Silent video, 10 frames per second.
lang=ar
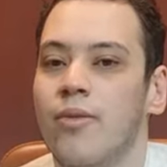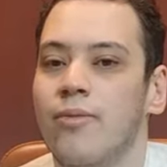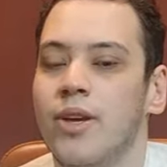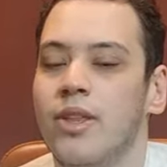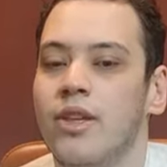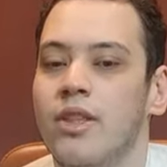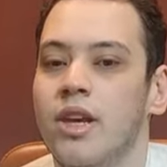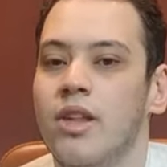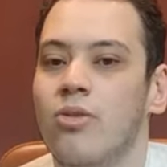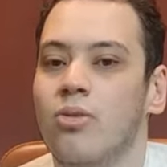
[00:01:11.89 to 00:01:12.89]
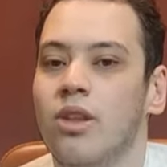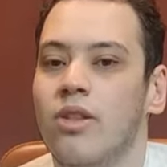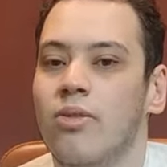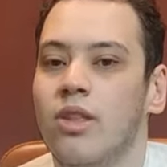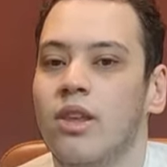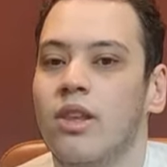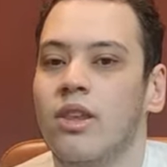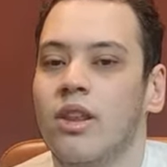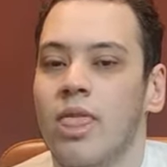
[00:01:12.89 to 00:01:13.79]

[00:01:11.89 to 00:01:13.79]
من الناس والناس ابتدت